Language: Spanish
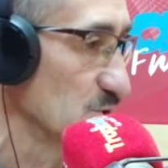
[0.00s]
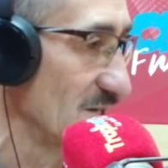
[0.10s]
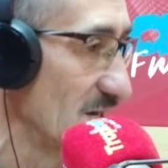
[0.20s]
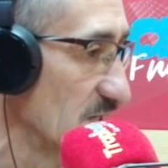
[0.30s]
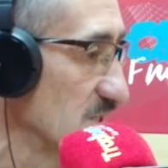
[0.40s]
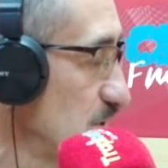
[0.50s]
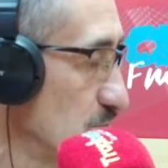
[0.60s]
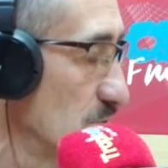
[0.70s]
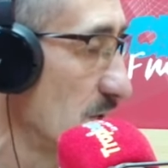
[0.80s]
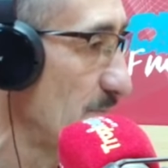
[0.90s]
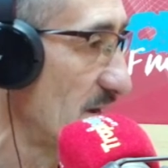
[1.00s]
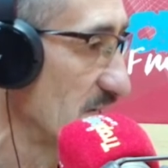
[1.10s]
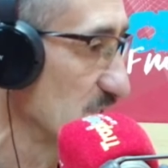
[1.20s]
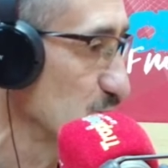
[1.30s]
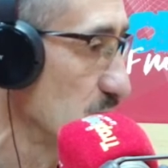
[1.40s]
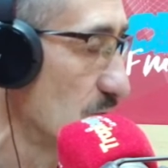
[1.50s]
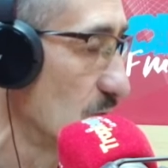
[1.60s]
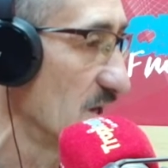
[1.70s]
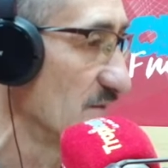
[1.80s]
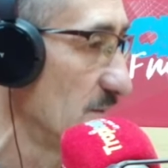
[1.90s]
O sea, que si yo no aparezco
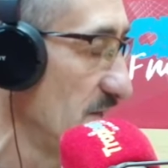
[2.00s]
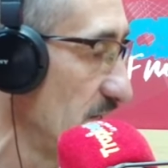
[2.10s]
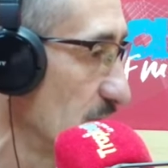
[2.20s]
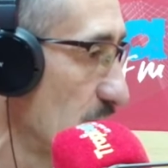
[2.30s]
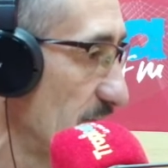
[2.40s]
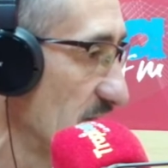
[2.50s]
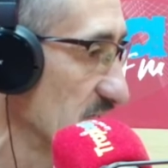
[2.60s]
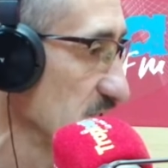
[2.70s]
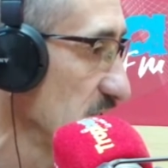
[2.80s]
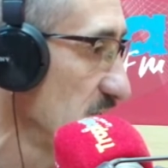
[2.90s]
o la familia no aparece,